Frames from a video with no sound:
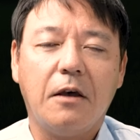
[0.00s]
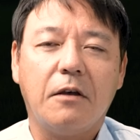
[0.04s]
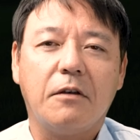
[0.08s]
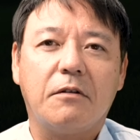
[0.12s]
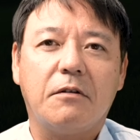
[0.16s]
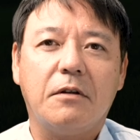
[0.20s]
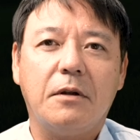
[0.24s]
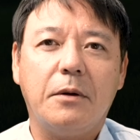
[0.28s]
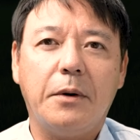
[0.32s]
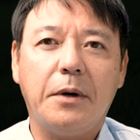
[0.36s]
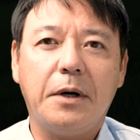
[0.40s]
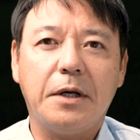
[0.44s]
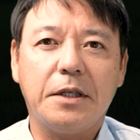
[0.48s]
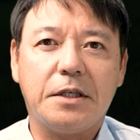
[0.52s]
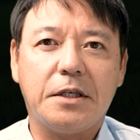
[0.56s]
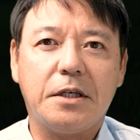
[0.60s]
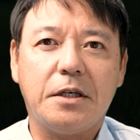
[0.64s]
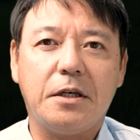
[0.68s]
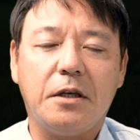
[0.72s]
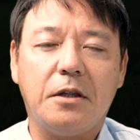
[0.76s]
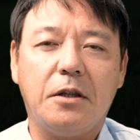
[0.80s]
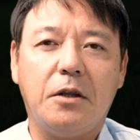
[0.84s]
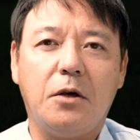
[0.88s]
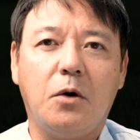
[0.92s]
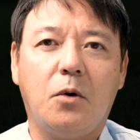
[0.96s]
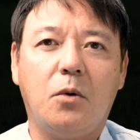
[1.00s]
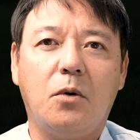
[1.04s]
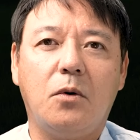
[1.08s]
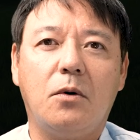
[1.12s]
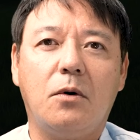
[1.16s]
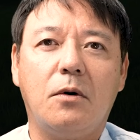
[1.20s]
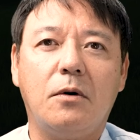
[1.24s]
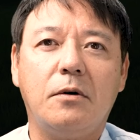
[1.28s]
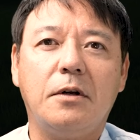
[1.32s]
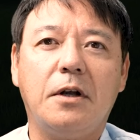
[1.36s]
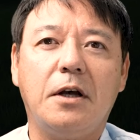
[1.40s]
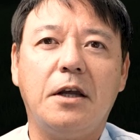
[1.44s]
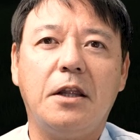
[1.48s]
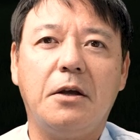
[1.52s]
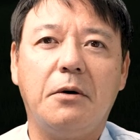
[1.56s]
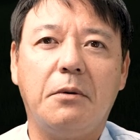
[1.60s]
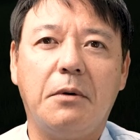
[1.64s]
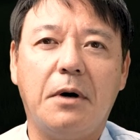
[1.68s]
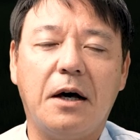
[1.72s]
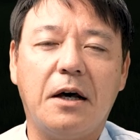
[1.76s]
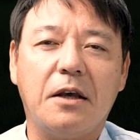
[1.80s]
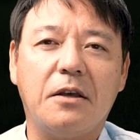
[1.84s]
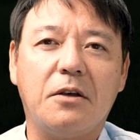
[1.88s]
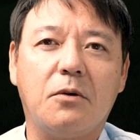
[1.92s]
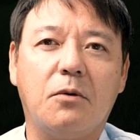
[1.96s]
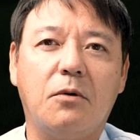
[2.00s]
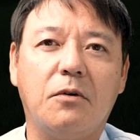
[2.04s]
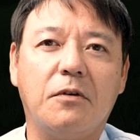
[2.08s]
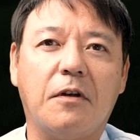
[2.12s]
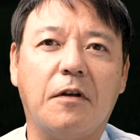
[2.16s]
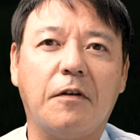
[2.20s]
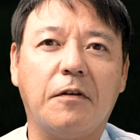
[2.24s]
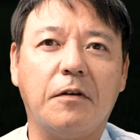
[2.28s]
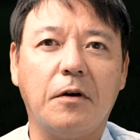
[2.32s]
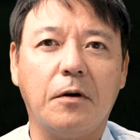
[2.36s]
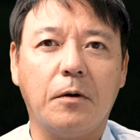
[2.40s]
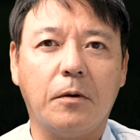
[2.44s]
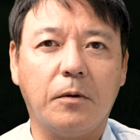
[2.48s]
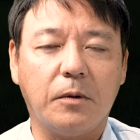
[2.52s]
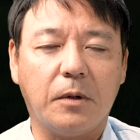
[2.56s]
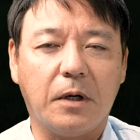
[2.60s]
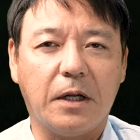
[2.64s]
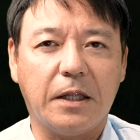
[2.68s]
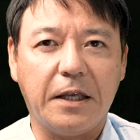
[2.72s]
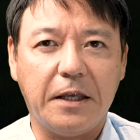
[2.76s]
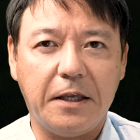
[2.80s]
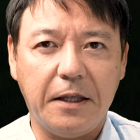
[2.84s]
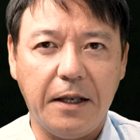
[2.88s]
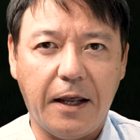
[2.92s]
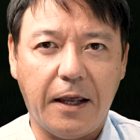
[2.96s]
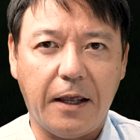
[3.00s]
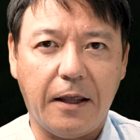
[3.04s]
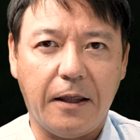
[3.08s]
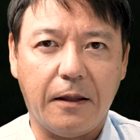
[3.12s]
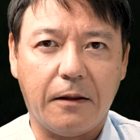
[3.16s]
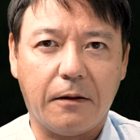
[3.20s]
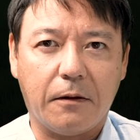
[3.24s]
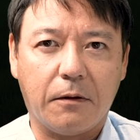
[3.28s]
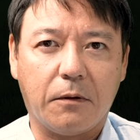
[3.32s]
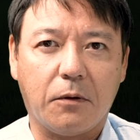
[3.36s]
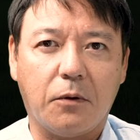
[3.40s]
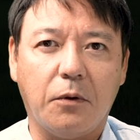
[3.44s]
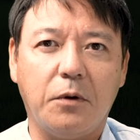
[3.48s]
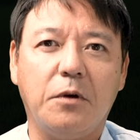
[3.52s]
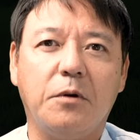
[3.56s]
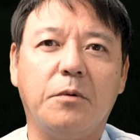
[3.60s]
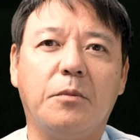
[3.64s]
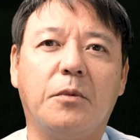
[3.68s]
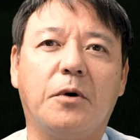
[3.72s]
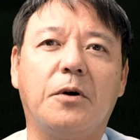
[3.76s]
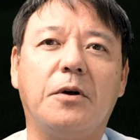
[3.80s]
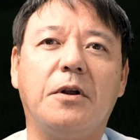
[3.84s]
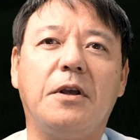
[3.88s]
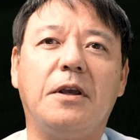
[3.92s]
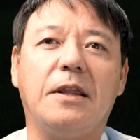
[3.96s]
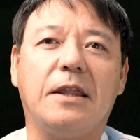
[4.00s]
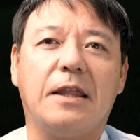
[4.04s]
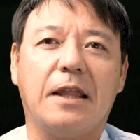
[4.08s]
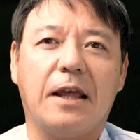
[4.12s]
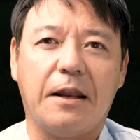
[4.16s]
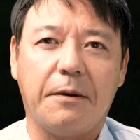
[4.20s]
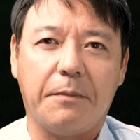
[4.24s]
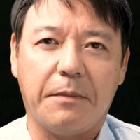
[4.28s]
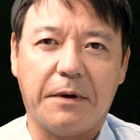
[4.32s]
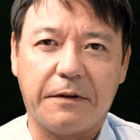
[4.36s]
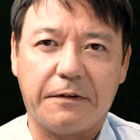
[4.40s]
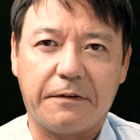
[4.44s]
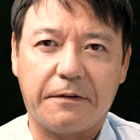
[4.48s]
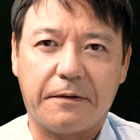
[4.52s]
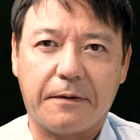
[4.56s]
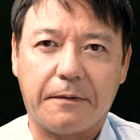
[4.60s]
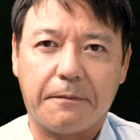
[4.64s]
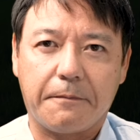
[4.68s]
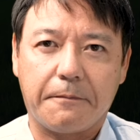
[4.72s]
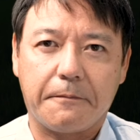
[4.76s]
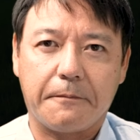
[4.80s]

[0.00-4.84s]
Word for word: すなわち日本国内では飛行させることができないというものになります。